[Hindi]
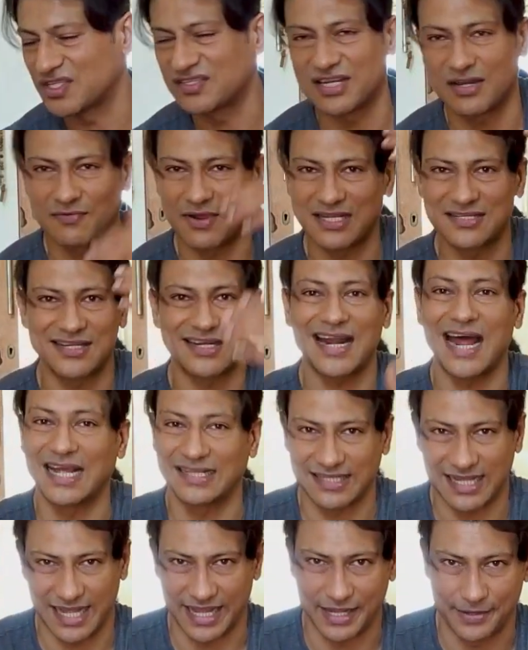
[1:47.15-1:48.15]
सनवाइज़र
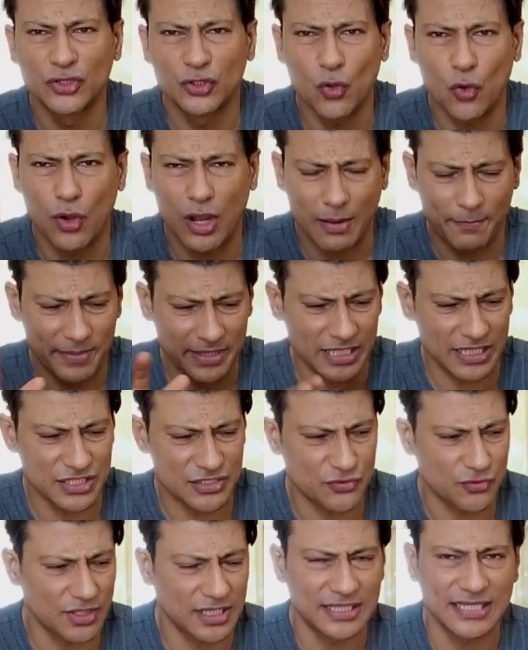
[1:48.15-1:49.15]
आता है तो अभी
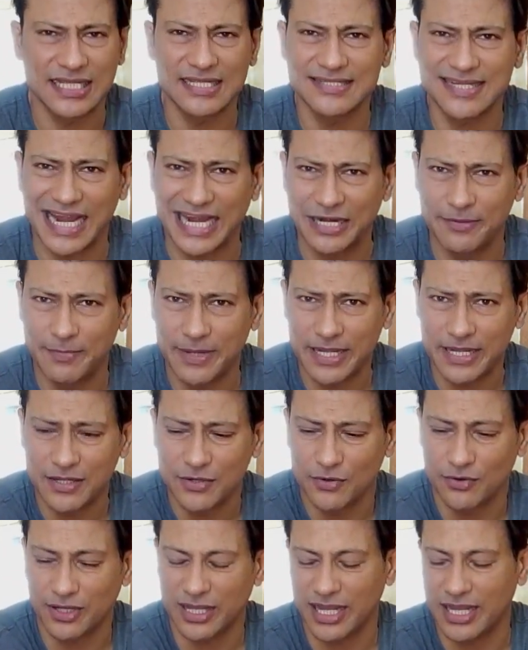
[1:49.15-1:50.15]
इसको रखते हैं साइड में
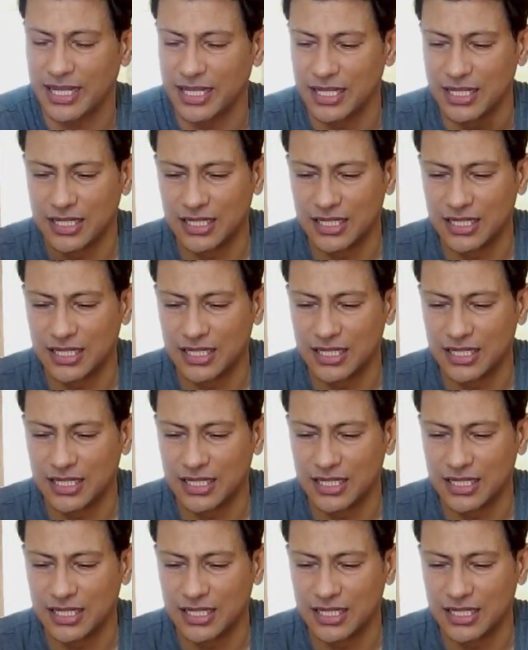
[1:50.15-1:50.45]
ओके